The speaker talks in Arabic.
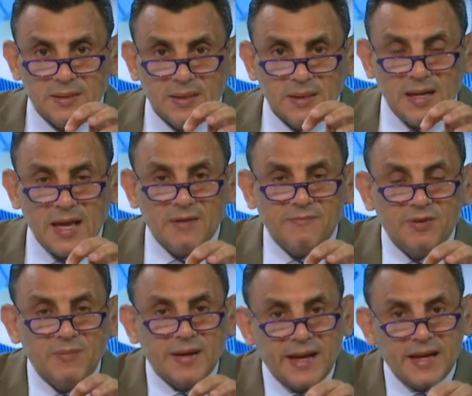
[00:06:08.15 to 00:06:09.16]
الآن في
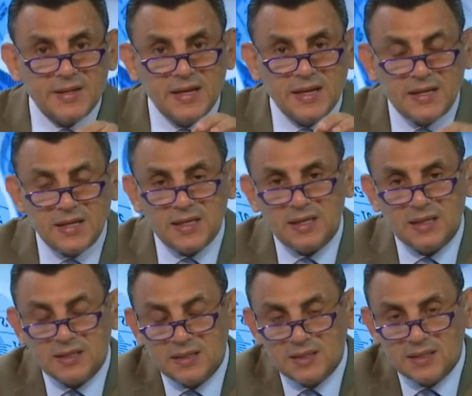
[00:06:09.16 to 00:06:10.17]
المكان الذي
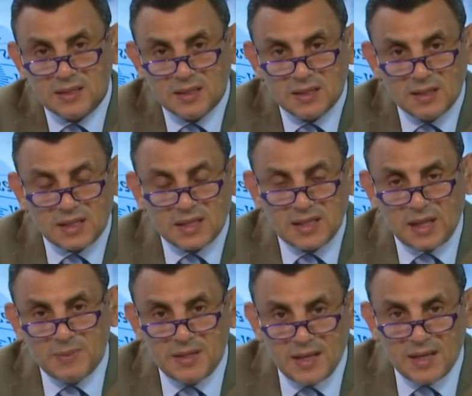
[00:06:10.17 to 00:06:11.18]
نطلع
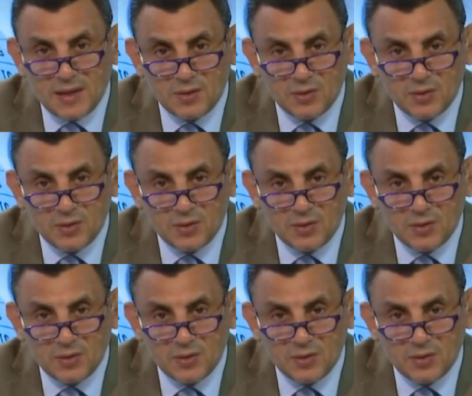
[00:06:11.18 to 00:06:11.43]
منه